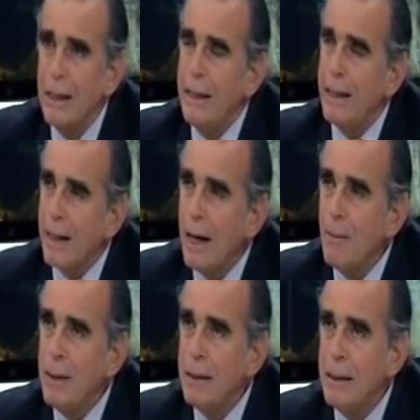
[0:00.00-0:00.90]
y
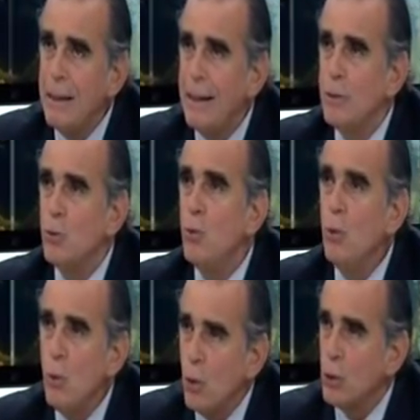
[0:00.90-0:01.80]
realmente es un
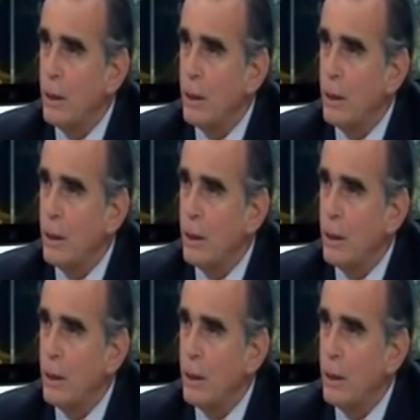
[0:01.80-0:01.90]
lujo